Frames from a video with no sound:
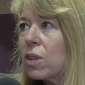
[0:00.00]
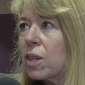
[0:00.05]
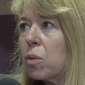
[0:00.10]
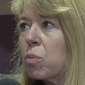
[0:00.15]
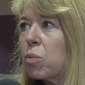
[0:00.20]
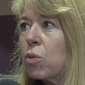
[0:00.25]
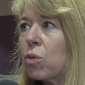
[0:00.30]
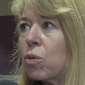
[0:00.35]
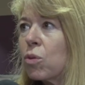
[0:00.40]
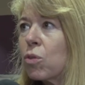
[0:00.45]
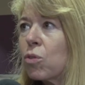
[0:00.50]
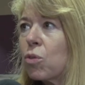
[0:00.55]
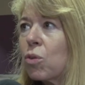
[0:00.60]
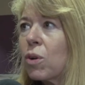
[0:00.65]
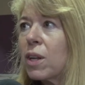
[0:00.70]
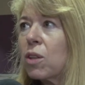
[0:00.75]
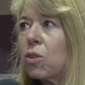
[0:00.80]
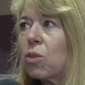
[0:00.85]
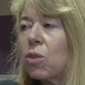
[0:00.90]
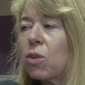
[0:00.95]
très bons
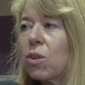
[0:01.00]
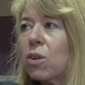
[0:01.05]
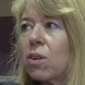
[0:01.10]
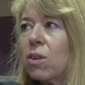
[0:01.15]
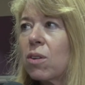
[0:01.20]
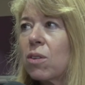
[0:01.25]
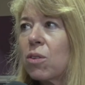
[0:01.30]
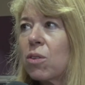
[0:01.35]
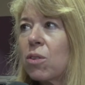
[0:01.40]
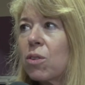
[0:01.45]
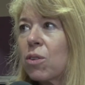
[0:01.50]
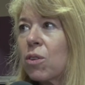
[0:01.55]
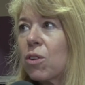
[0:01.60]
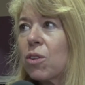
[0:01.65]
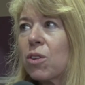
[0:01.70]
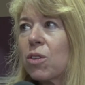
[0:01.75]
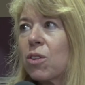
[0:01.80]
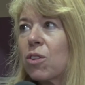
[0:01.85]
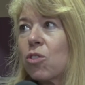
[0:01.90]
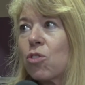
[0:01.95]
orateurs. Donc,
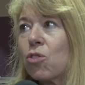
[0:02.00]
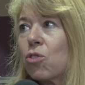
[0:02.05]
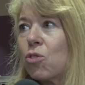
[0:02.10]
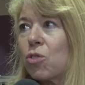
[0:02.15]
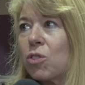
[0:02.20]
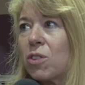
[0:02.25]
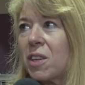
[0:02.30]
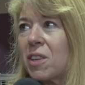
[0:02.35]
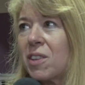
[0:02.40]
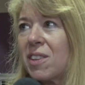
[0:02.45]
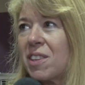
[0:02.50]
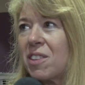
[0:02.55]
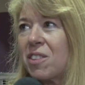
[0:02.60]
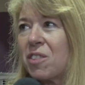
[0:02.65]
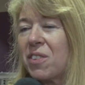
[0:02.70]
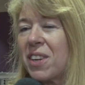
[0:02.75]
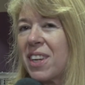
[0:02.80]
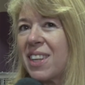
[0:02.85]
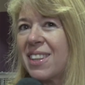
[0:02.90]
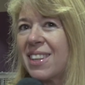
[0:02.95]
euh, je suis
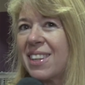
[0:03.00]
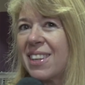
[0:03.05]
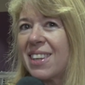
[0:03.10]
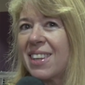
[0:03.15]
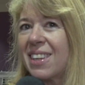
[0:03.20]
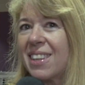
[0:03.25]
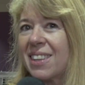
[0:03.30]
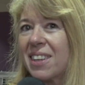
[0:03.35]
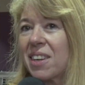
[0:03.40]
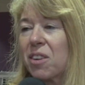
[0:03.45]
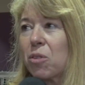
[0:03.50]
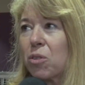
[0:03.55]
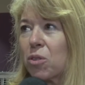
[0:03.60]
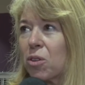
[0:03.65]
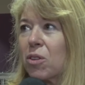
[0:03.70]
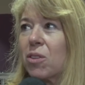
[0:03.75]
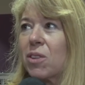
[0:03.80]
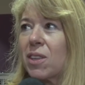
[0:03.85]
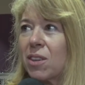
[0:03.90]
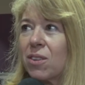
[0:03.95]
satisfaite et très
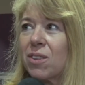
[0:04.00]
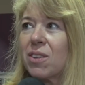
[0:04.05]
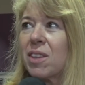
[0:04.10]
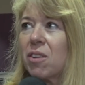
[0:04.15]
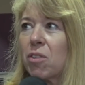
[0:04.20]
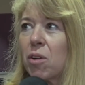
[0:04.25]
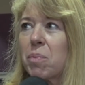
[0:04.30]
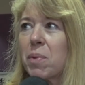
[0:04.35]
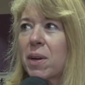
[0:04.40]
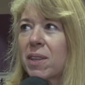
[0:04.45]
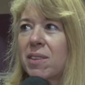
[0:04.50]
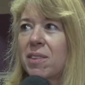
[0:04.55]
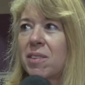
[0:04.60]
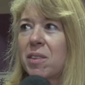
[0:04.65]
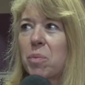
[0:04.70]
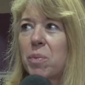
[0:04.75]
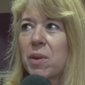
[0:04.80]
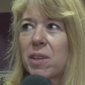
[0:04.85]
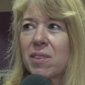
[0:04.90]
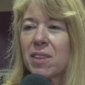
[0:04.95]
contente d'avoir
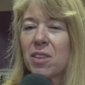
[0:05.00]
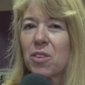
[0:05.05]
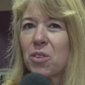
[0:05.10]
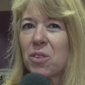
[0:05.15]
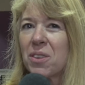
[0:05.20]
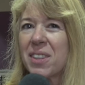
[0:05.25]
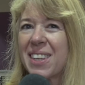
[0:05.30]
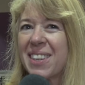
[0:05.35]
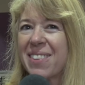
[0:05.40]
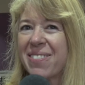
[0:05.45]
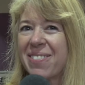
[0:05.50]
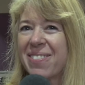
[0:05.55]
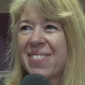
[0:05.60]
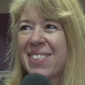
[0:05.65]
participé à cette journée.